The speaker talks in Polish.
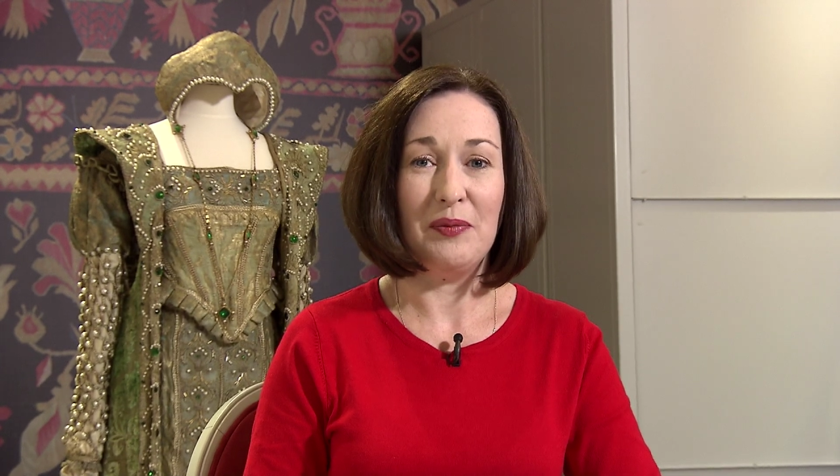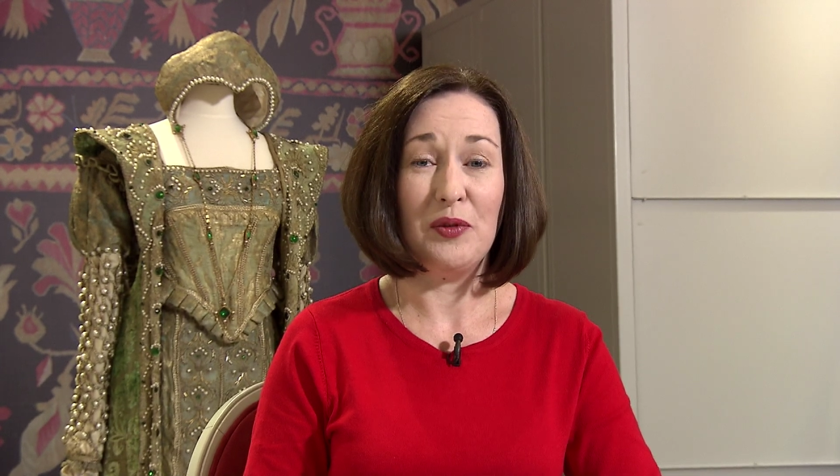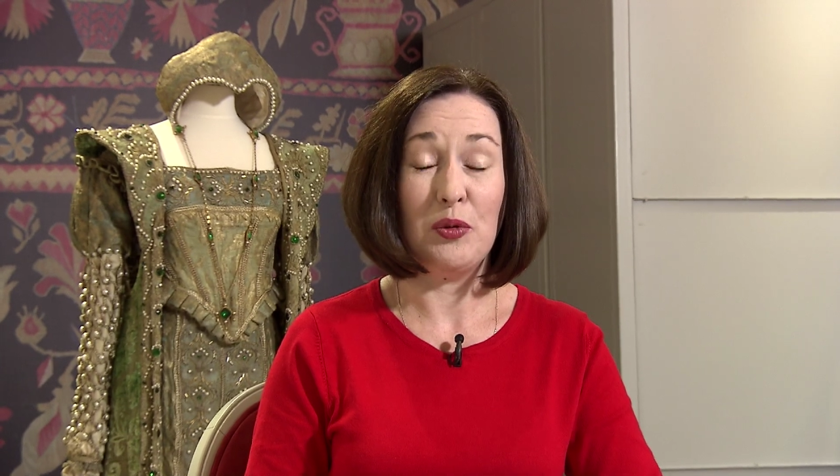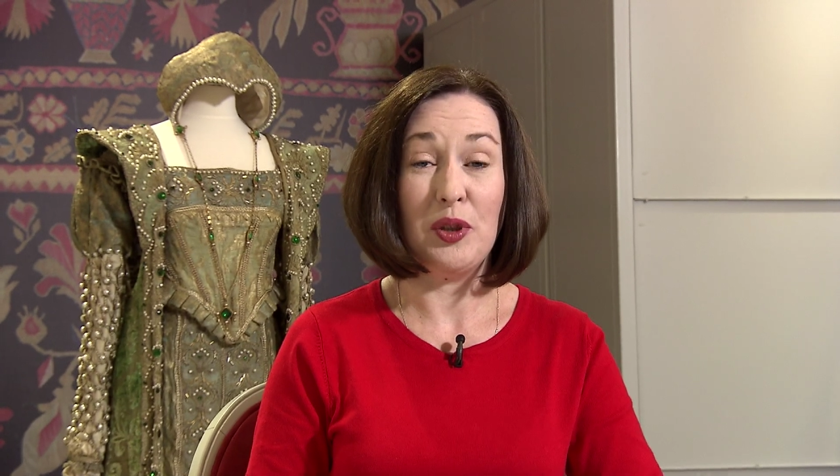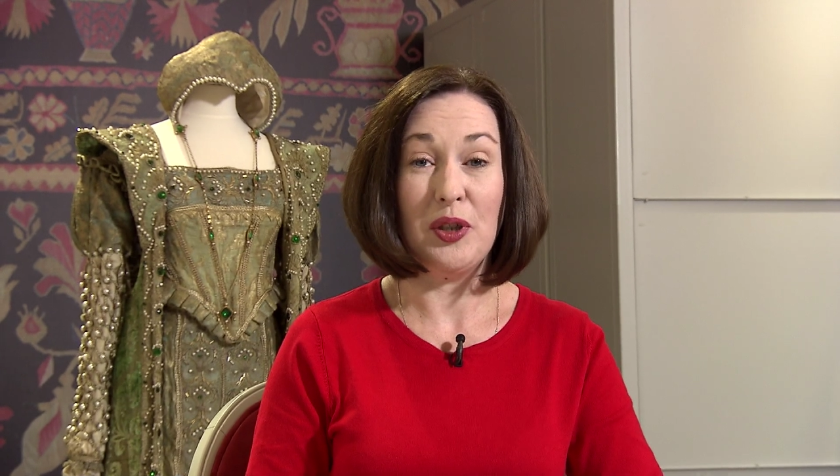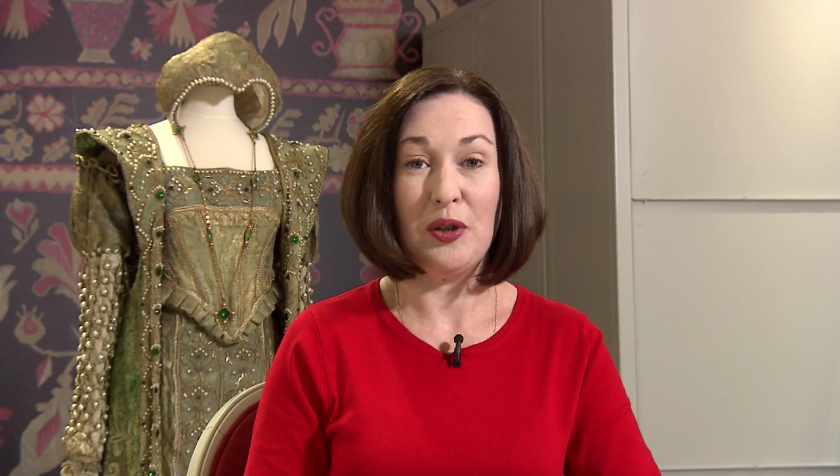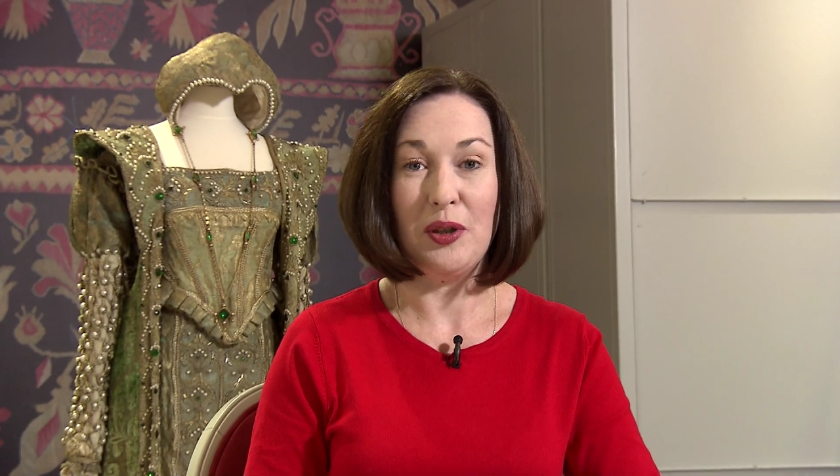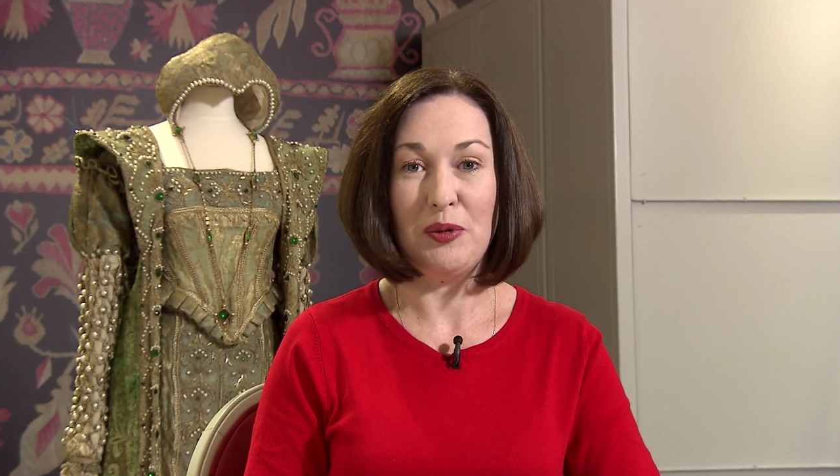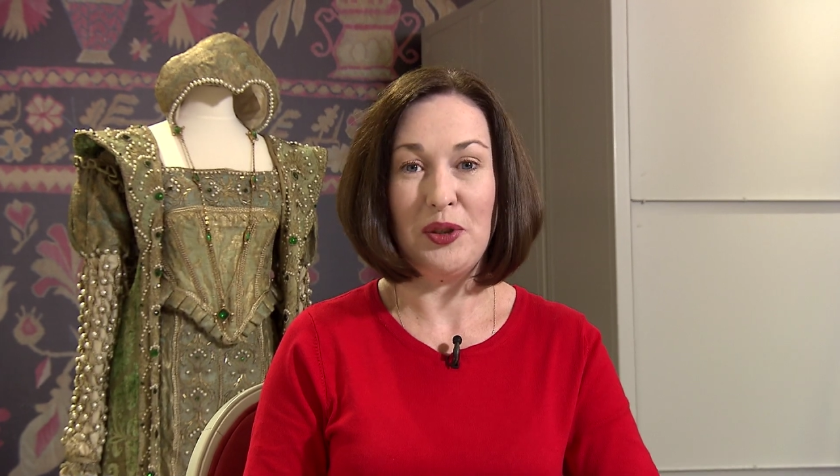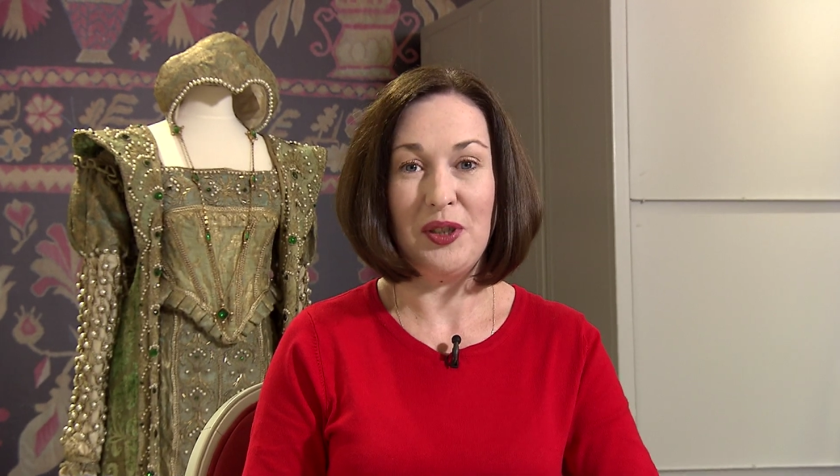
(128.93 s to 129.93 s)
w której
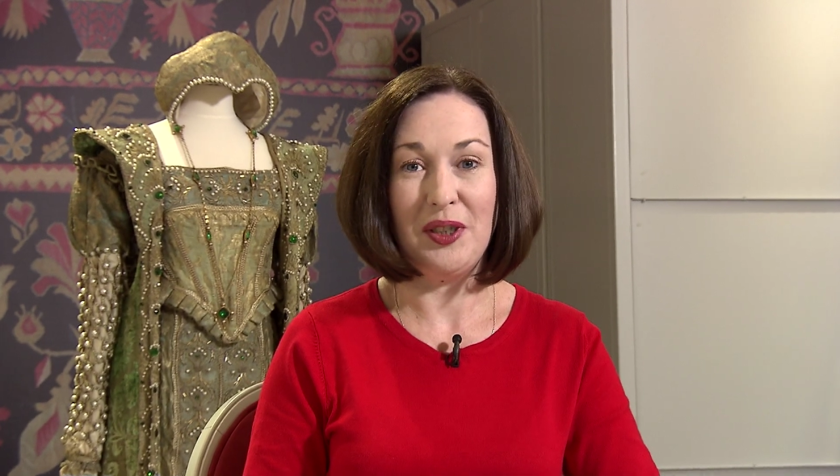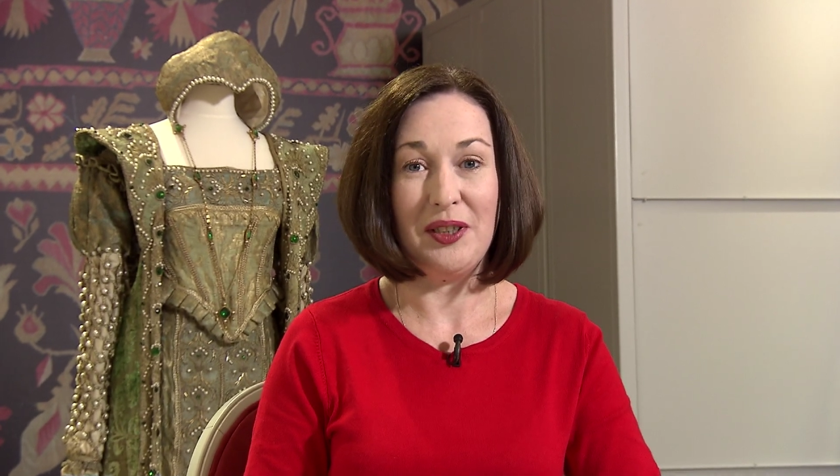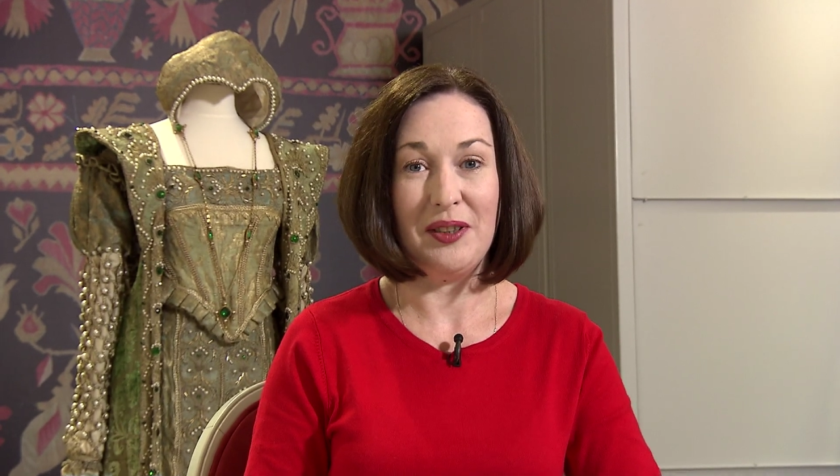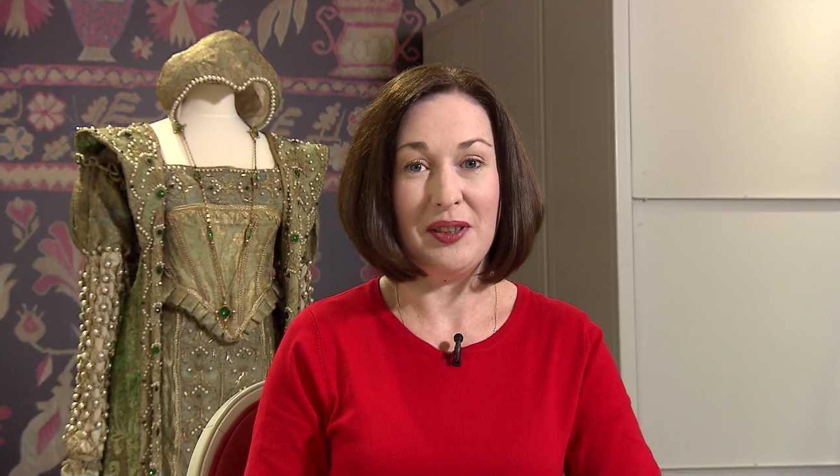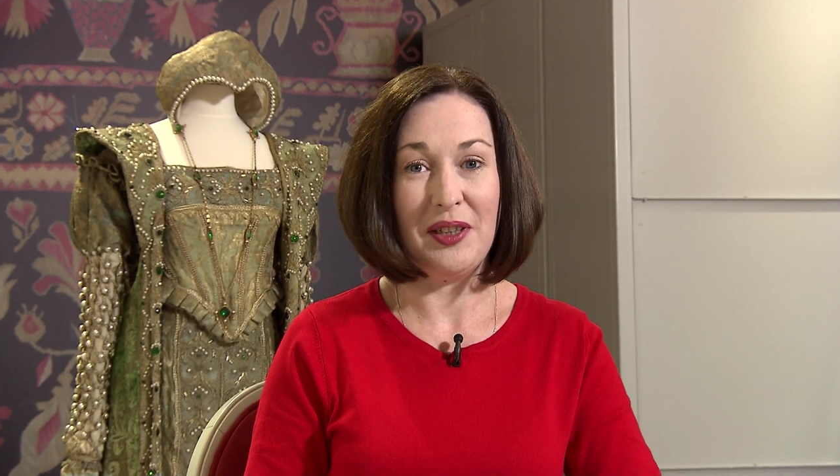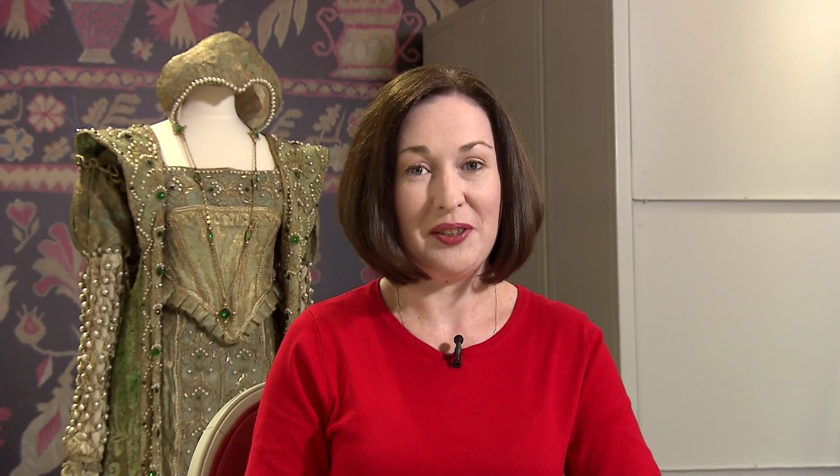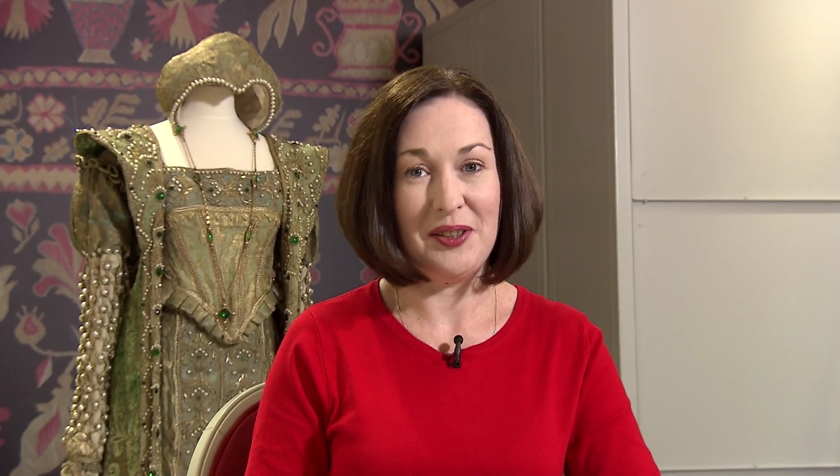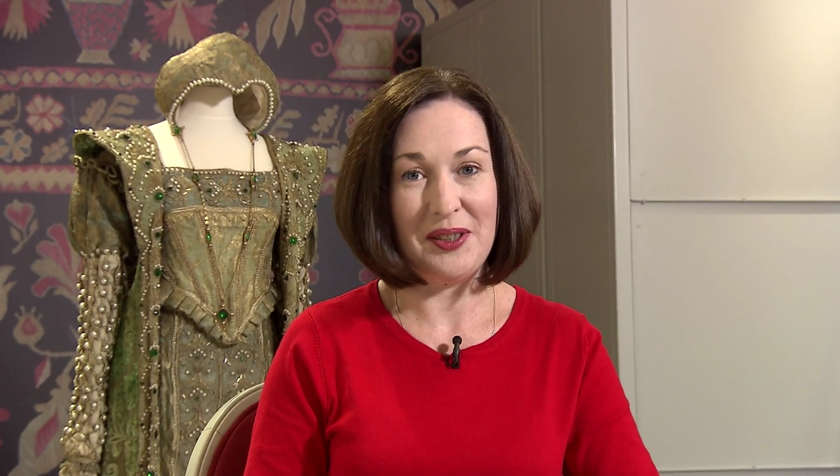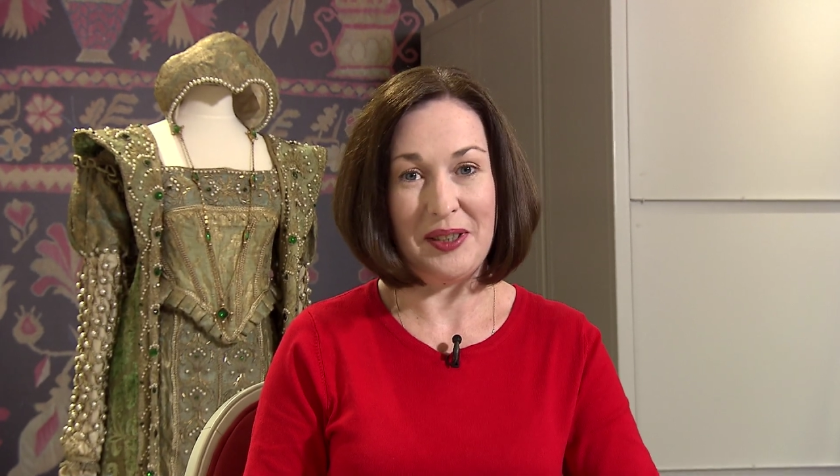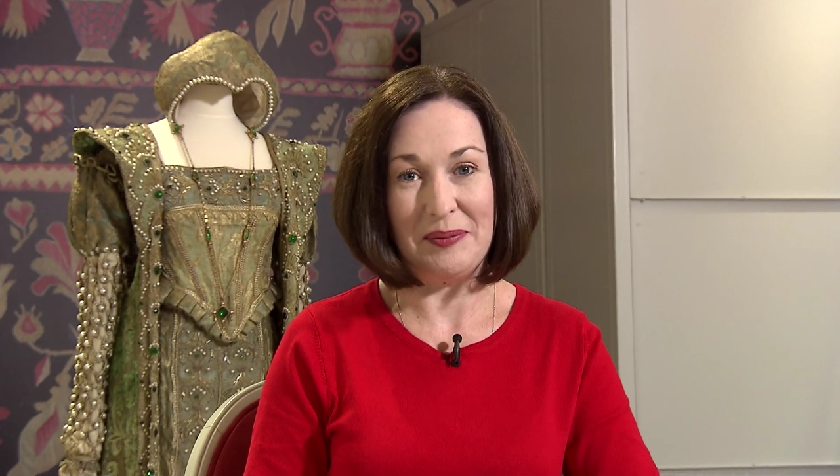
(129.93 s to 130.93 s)
kochał się niejeden
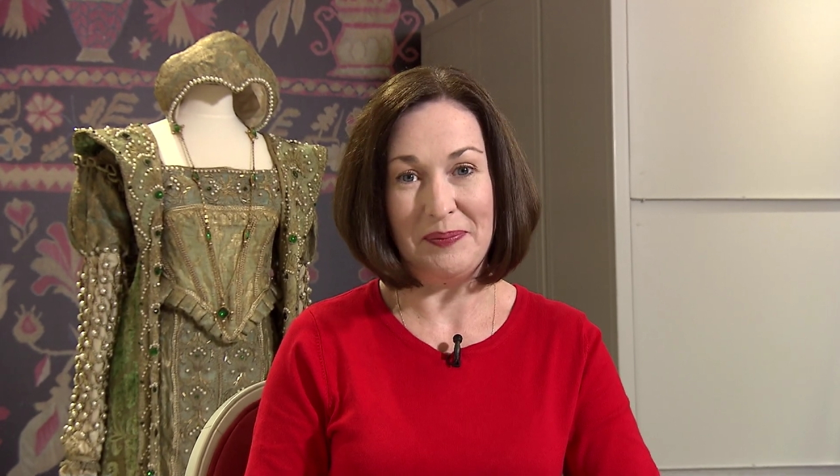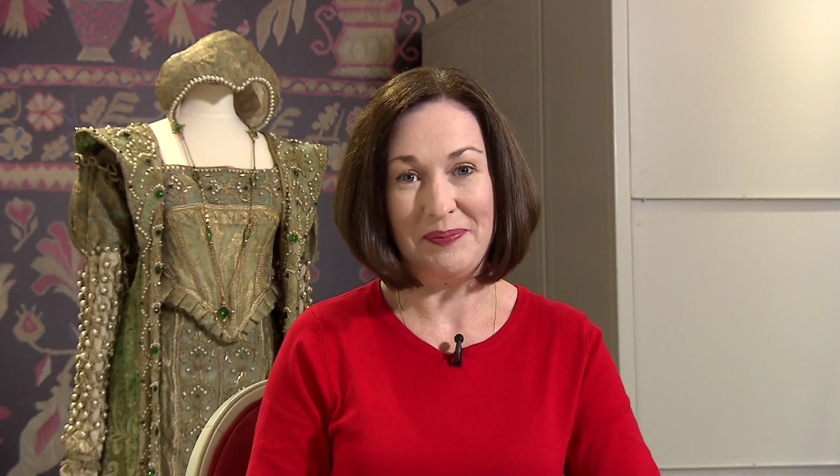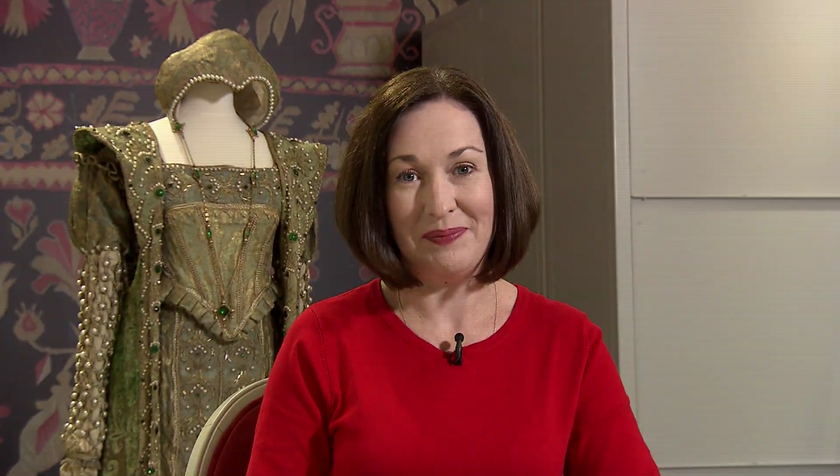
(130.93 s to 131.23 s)
artysta.